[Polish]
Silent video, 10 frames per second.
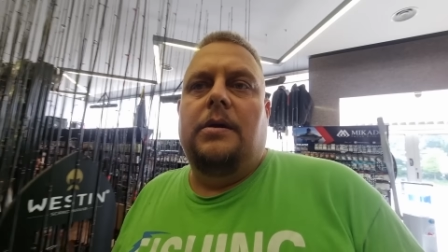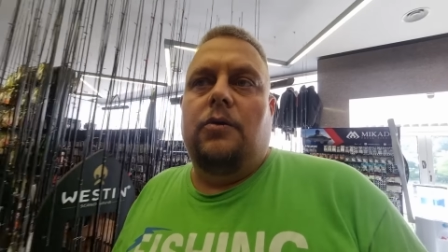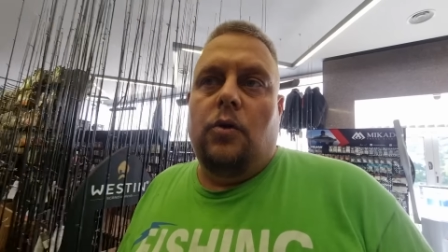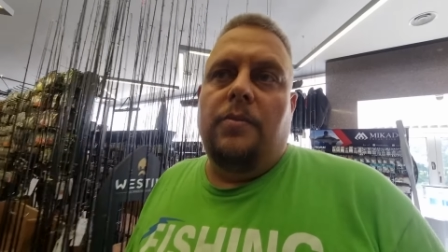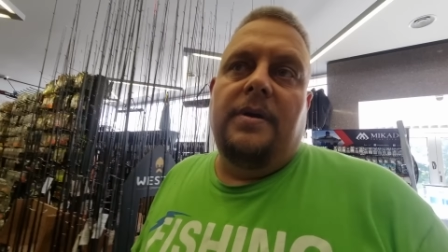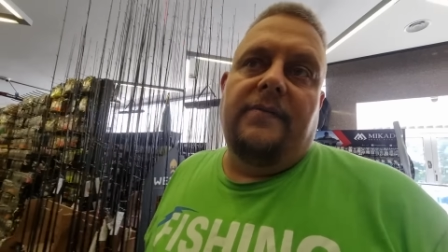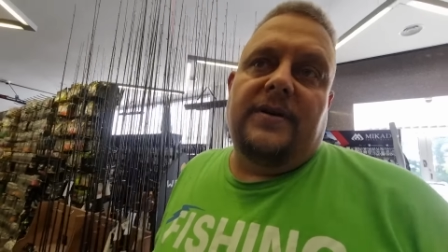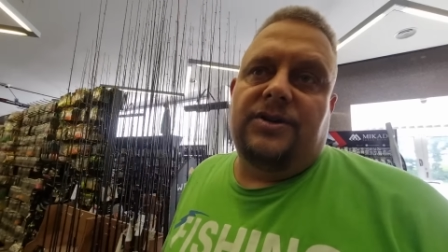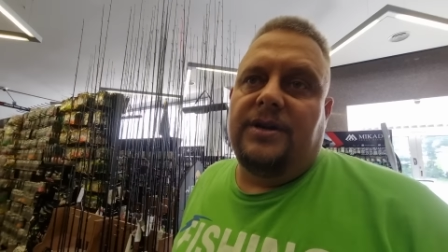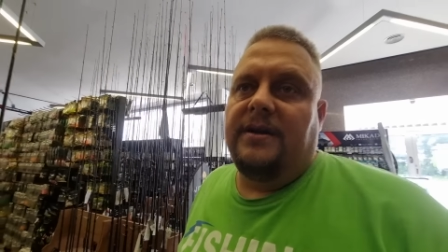gum
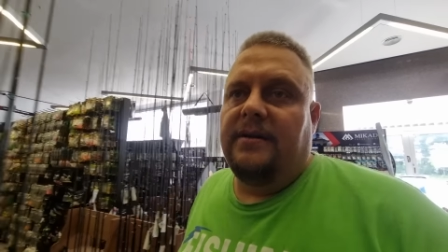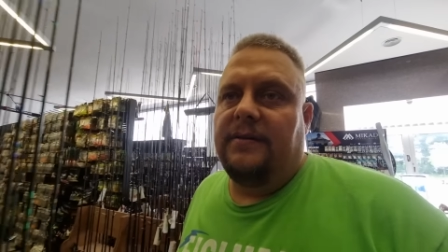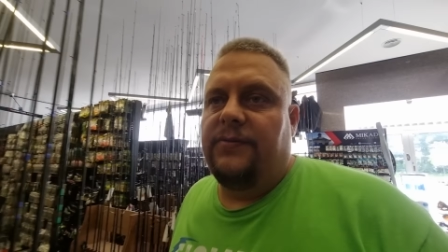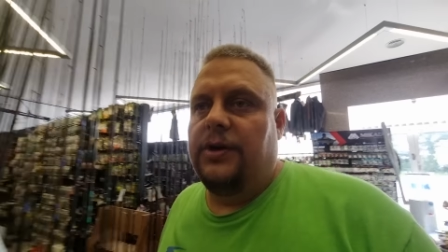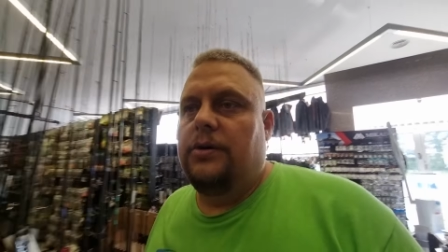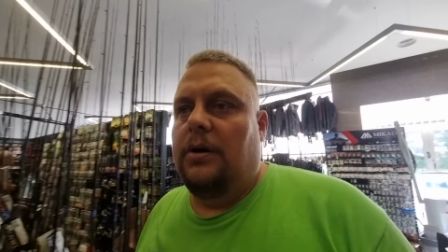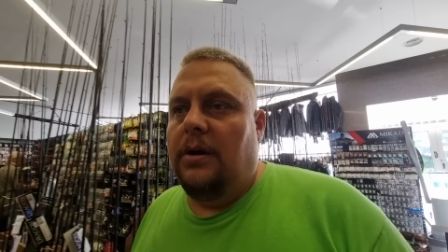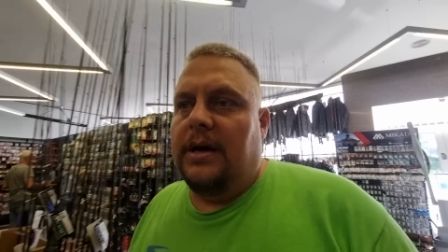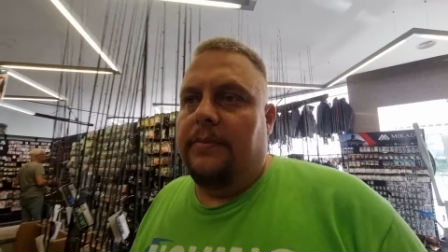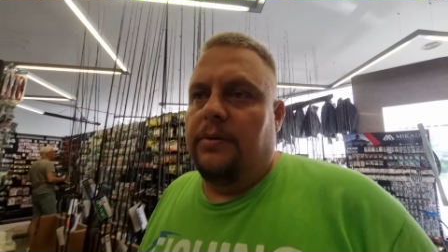właśnie w tych
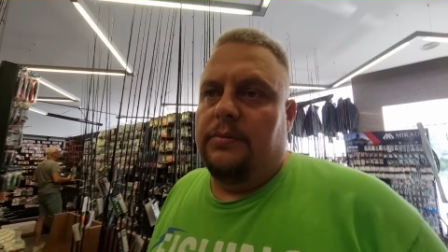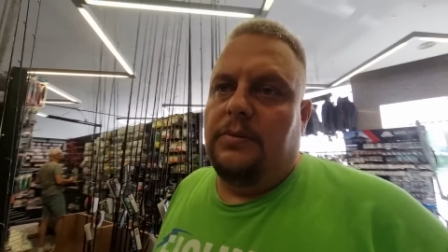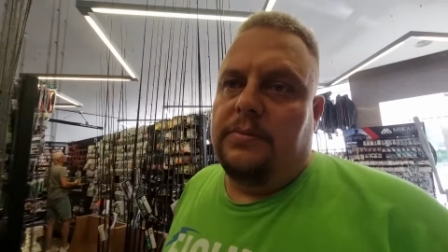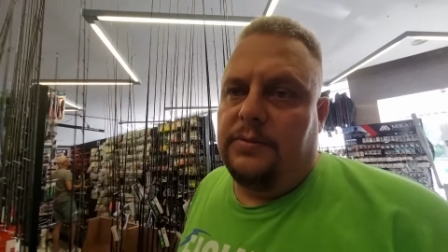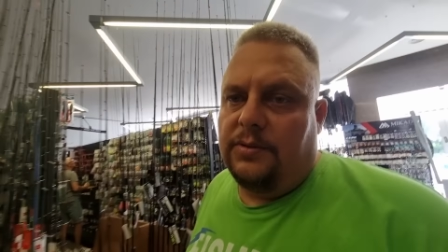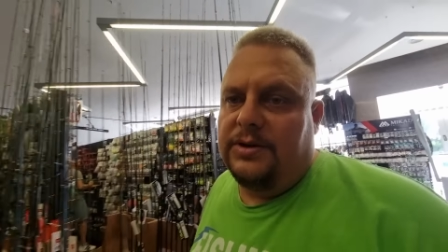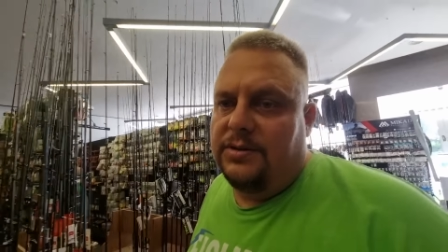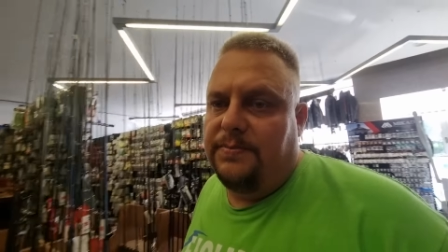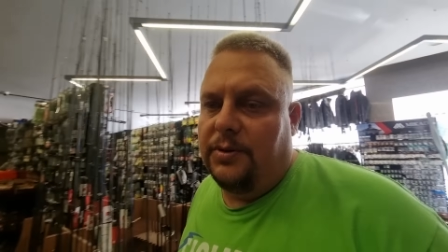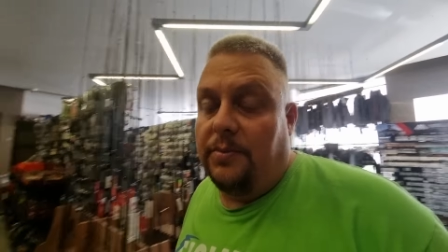kolorach, bo no, to
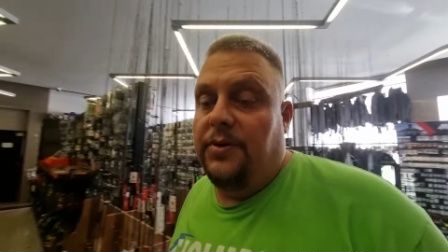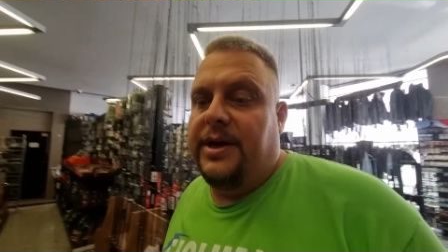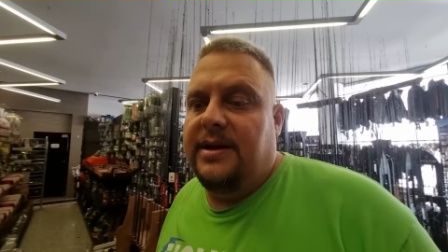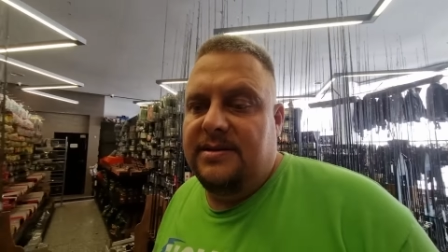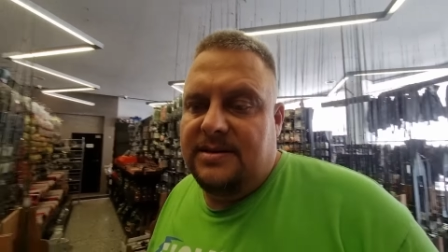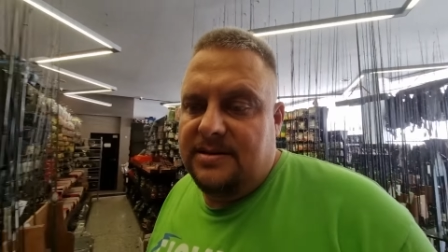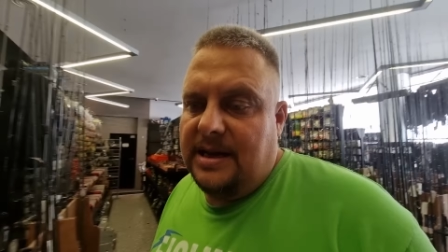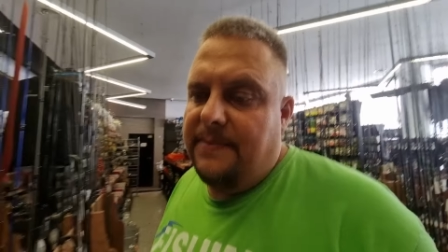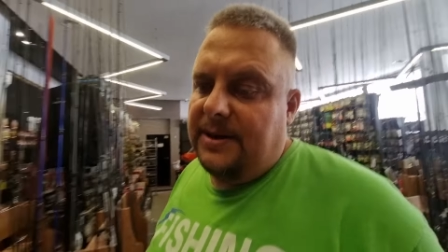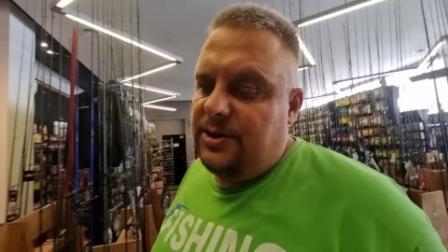jest podobno jeden z
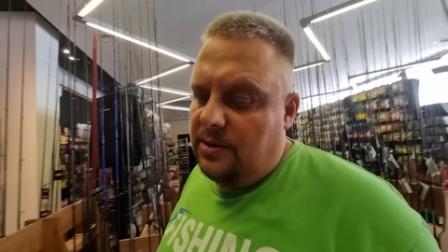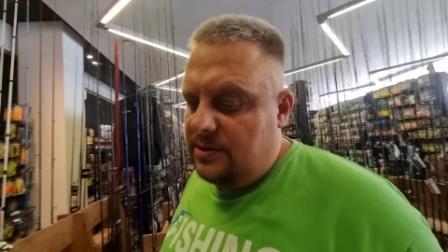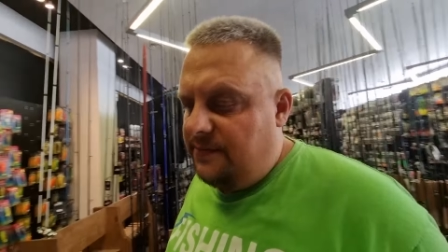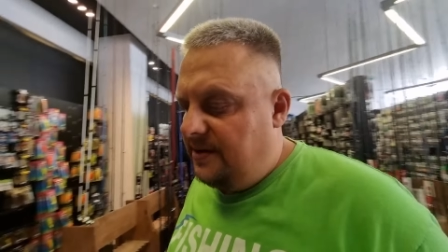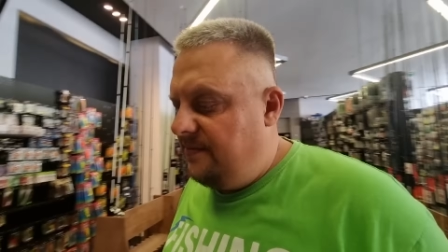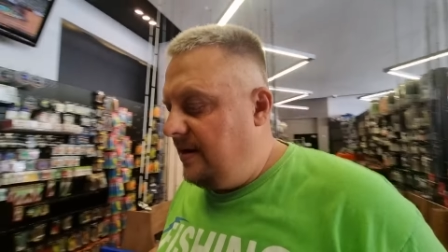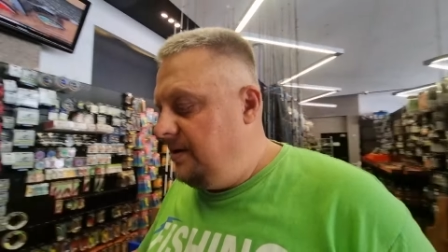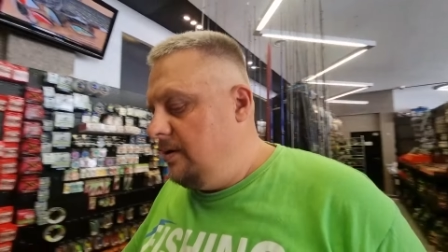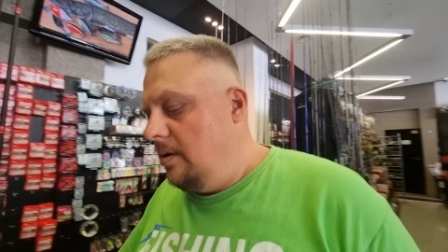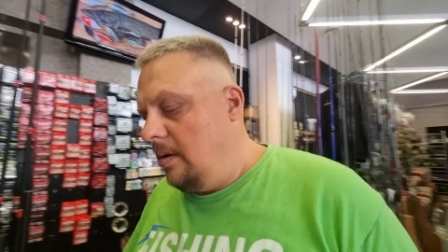najbardziej
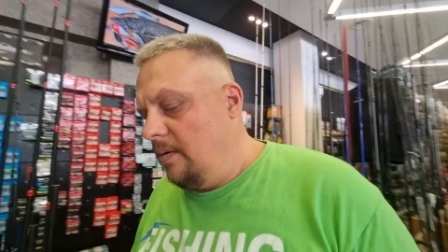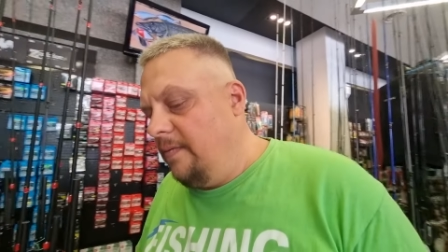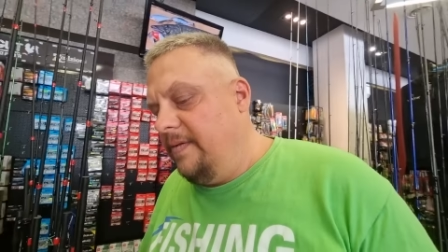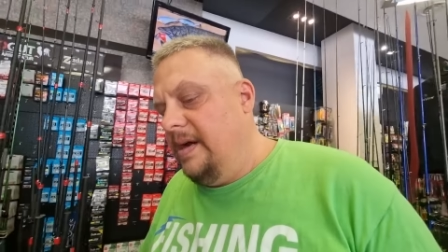rozchwytywanych kolorów